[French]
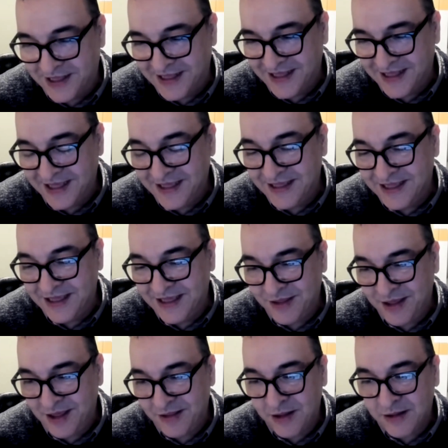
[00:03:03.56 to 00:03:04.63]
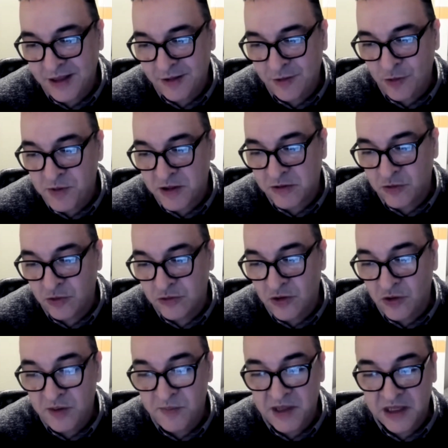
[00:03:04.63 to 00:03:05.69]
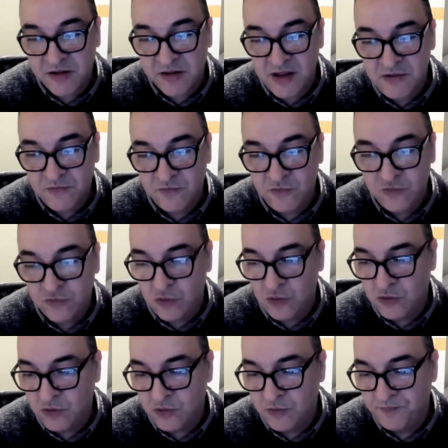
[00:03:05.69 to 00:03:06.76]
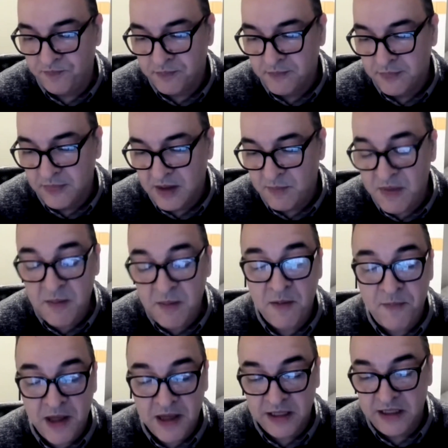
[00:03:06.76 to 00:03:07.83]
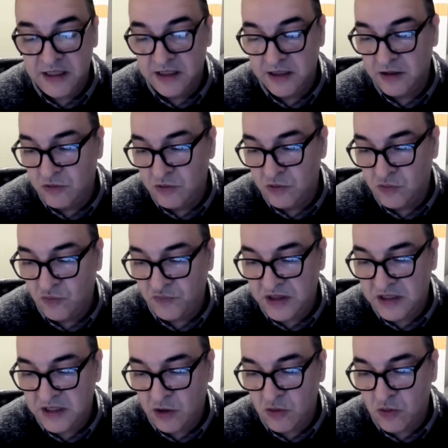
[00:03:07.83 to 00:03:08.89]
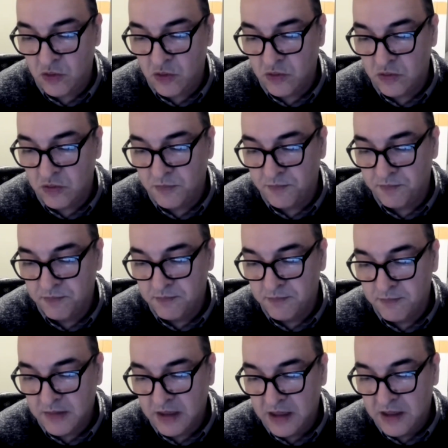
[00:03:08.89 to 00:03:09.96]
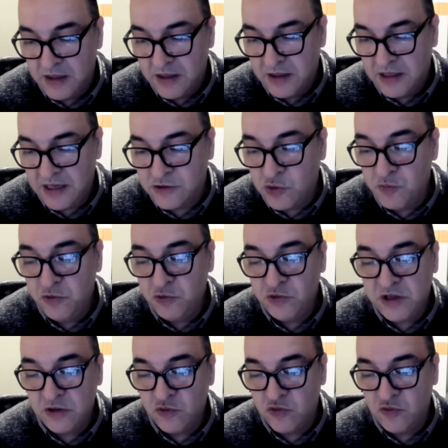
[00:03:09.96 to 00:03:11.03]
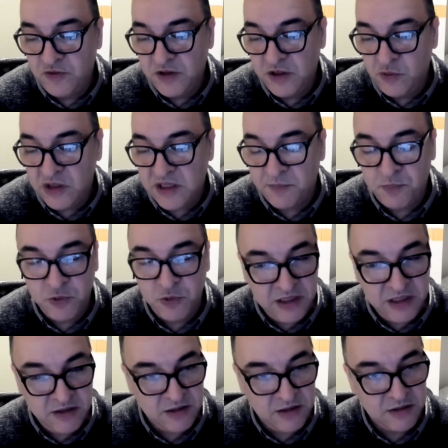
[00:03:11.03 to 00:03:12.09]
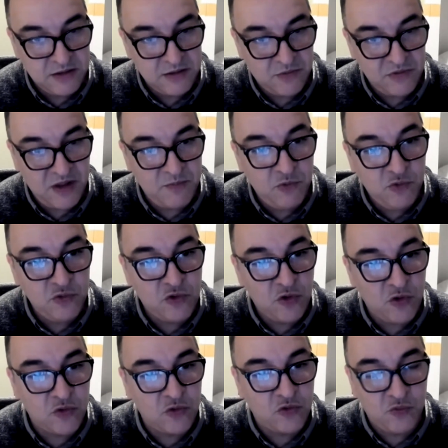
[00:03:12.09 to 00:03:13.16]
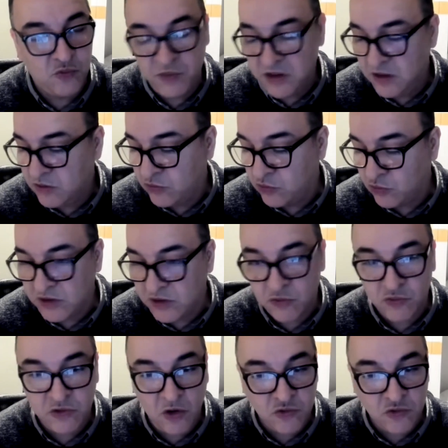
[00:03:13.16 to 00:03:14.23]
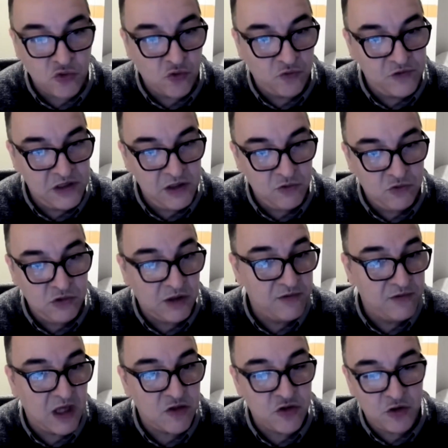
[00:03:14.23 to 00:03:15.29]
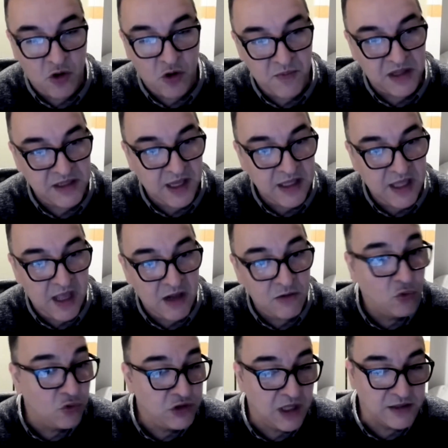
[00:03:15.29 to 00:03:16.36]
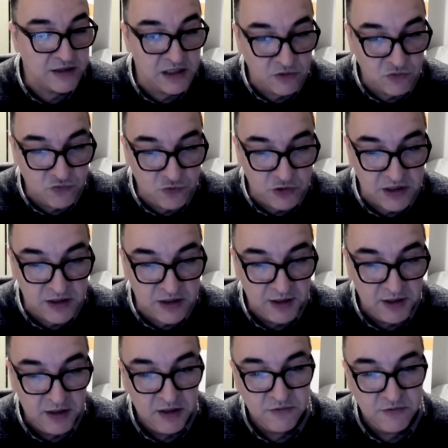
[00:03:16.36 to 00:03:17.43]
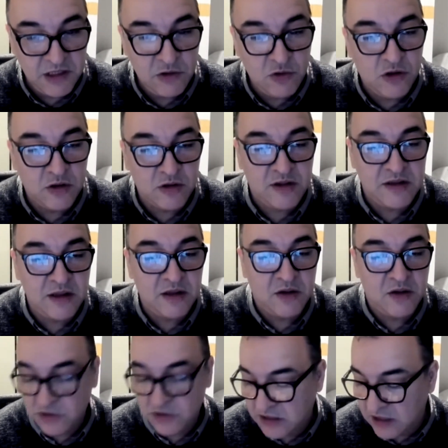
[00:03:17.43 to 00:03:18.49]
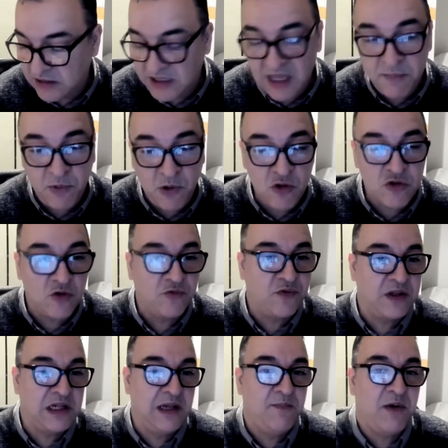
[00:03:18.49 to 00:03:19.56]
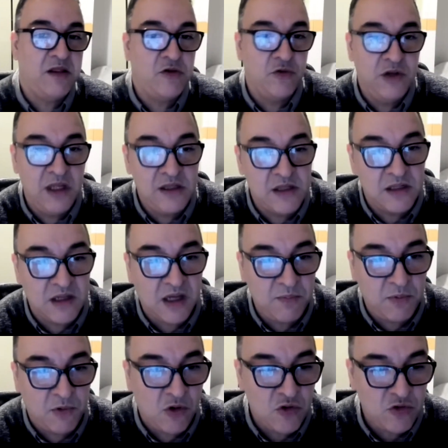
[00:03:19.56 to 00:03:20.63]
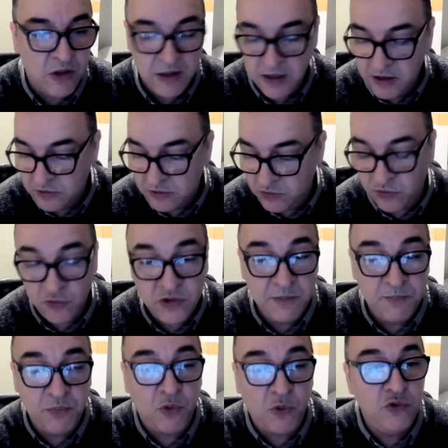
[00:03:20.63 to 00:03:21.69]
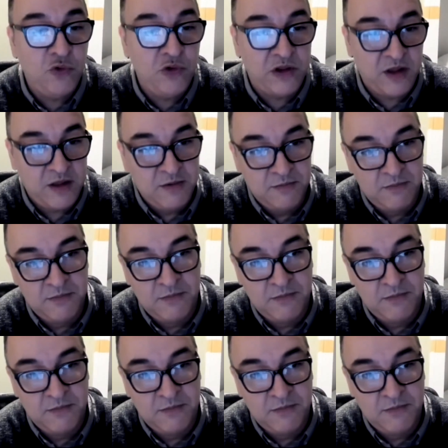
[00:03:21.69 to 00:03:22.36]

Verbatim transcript: et, c'est assez intéressant parce que dans les magasins, vu que même à Paris, on va dire le, la communauté du jeu vidéo était petite, on avait beaucoup de chance de tomber sur des auteurs de jeux vidéo qui venaient acheter leur matériel ou regarder les nouveautés. Mais le, on était très proches, en fait. Les passionnés étaient très proches de ceux qui produisaient.